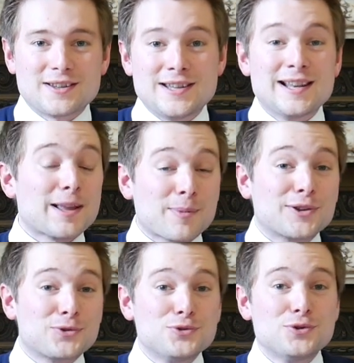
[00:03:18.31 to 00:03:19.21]
Il est après
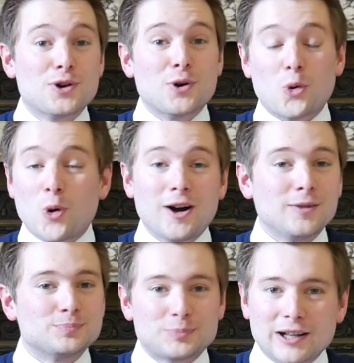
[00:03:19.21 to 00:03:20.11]
tout
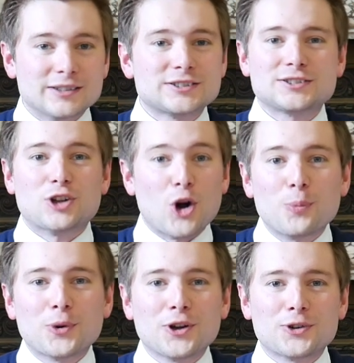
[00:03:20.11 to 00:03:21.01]
roi, prince,
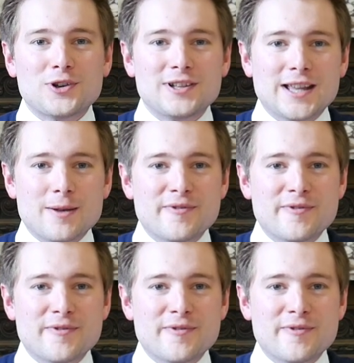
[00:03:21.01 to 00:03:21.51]
empereur de l'île d'Elbe.